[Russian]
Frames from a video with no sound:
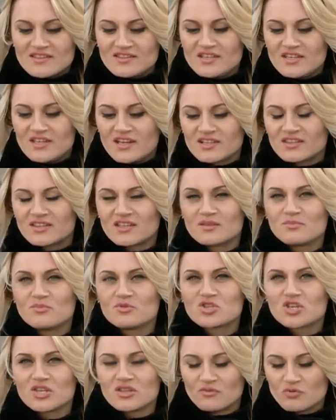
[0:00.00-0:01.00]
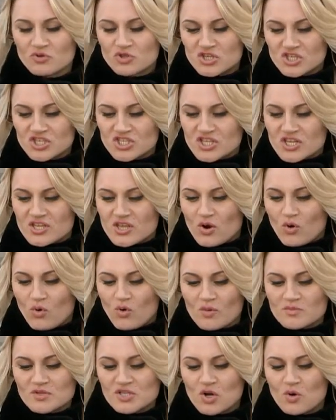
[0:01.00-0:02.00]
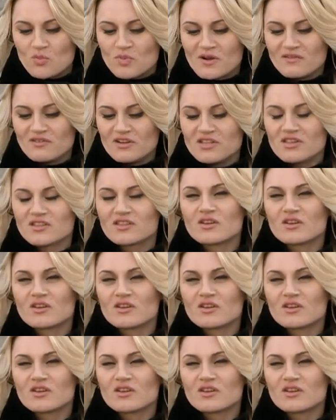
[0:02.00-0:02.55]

директор бюджетного учреждения Омского управления